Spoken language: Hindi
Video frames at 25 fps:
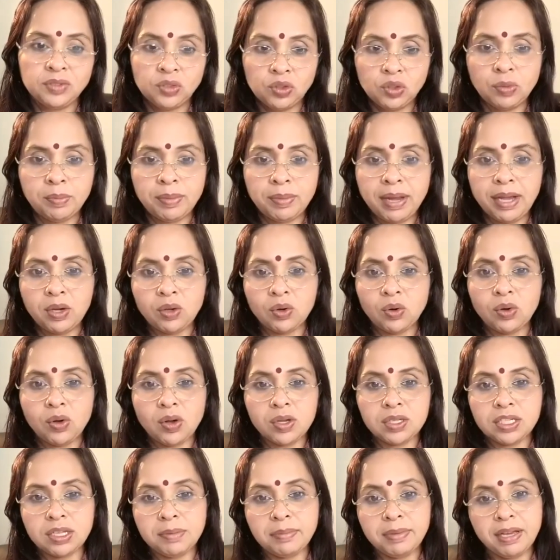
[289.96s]
जो
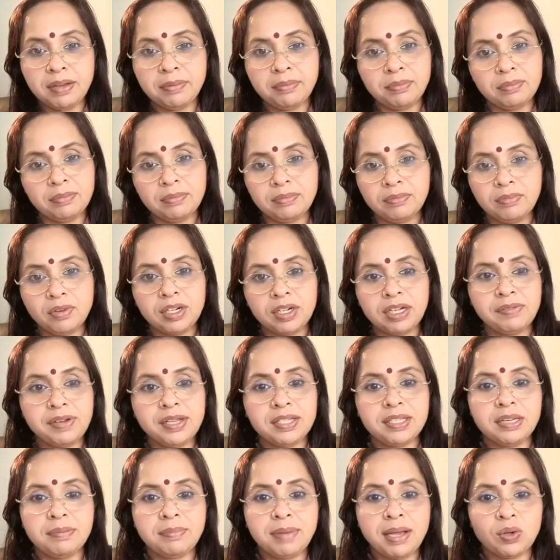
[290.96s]
माइक्रोकॉजम है वॉट एवर
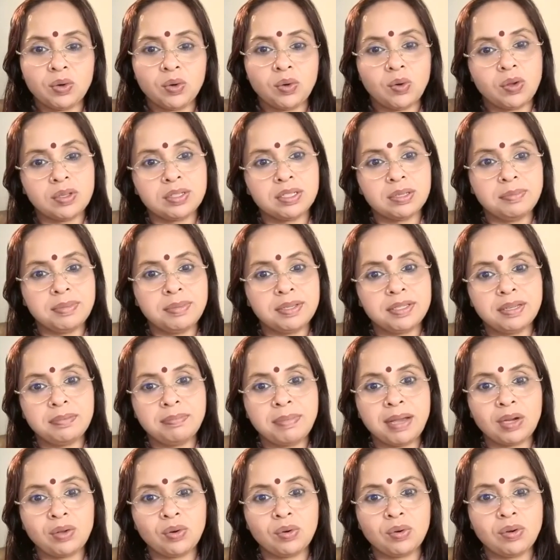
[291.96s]
इज इन माइक्रोकॉजम इज इन
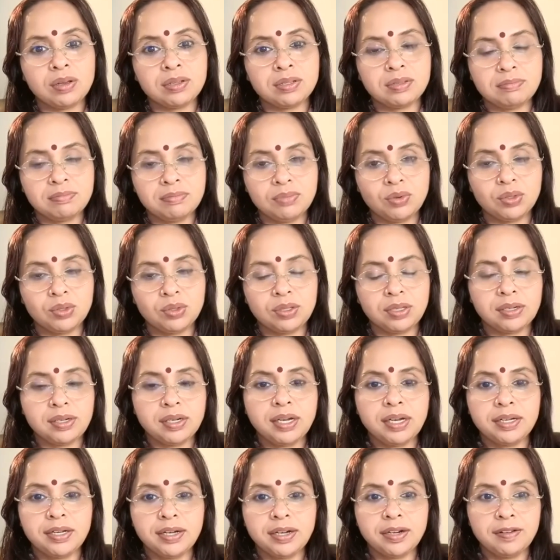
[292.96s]
माइक्रोकॉजम बोथ आर
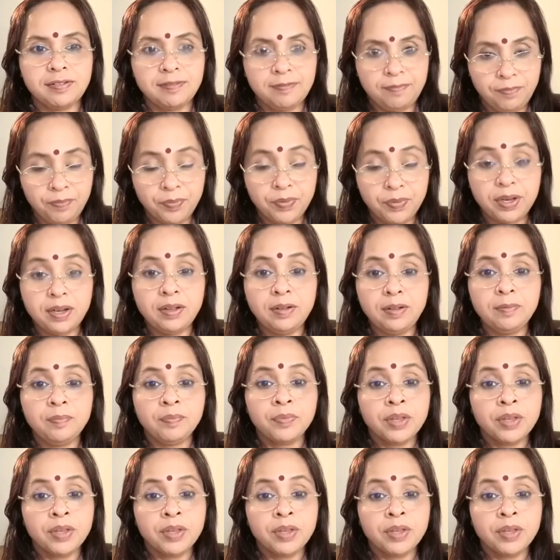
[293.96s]
रिलेटेड है ना